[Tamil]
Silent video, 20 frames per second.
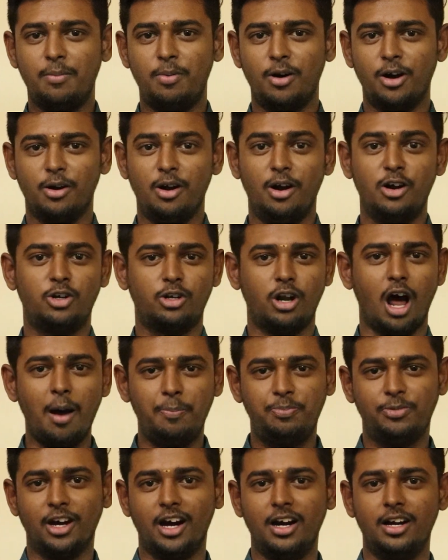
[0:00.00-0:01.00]
என்ன பண்ணணும்
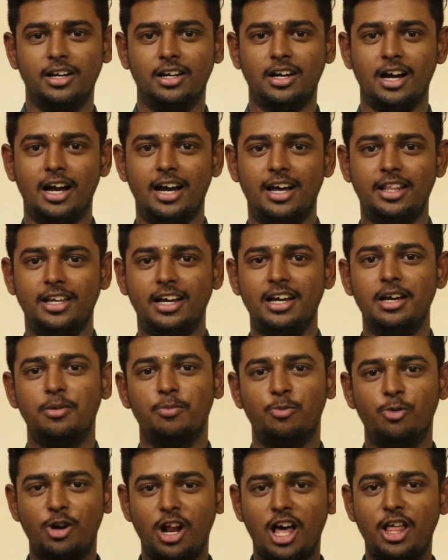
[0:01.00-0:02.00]
டாப் தேர்ட் அதாவது
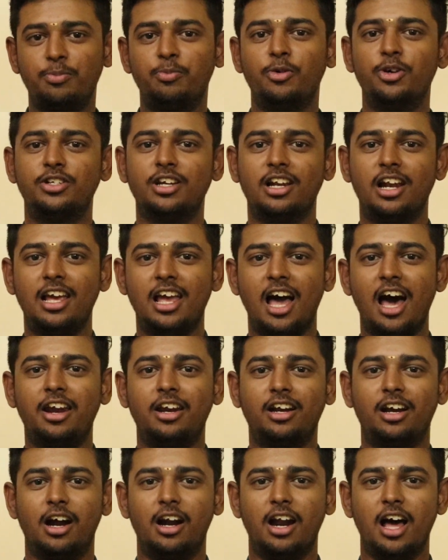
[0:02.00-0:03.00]
மூணாவது பொசிஷனில் யார்
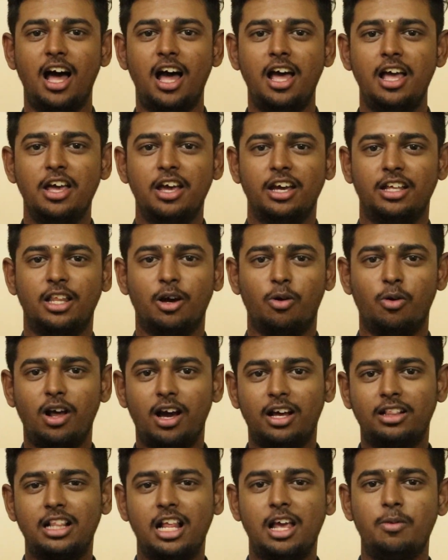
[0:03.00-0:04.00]
இருக்கான்னா இந்த
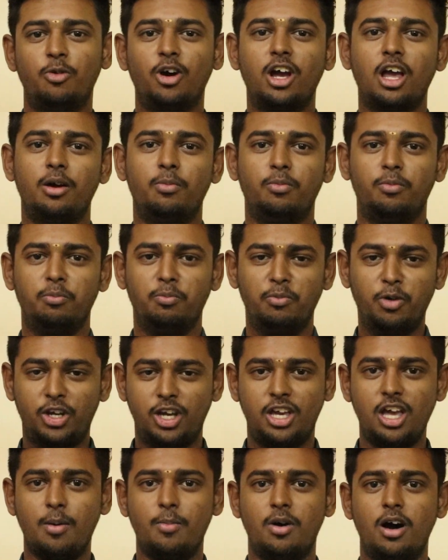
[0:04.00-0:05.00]
உலகத்திலே முக
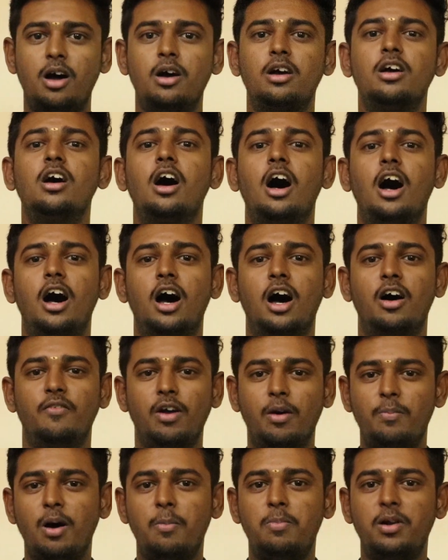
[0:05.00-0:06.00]
முக்கியமாக
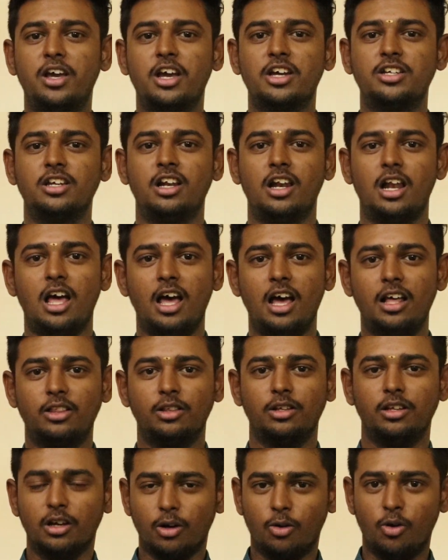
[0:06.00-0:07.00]
வெப் அப்ளிகேஷனில்
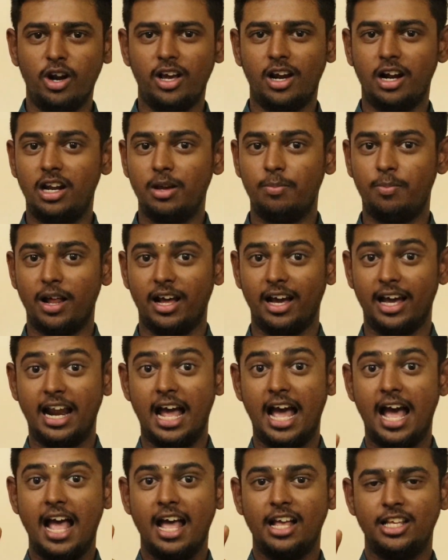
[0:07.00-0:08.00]
கொடிகட்டி பார்க்குற
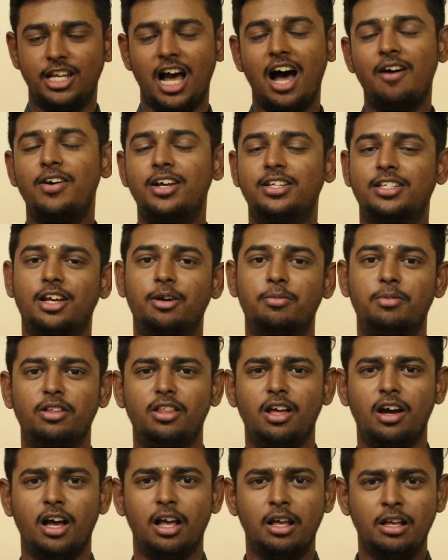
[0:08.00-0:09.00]
ஜாவா ஸ்கிரிப்ட்
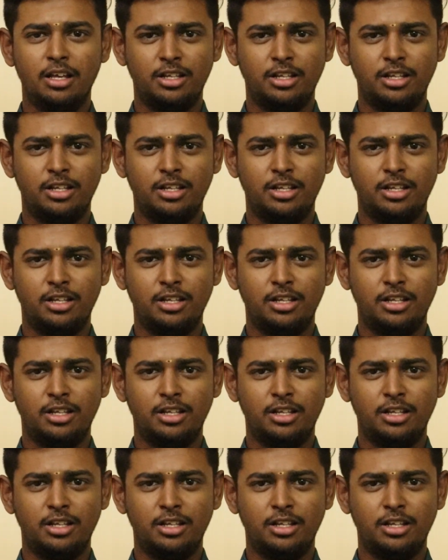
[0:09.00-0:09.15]
தாங்க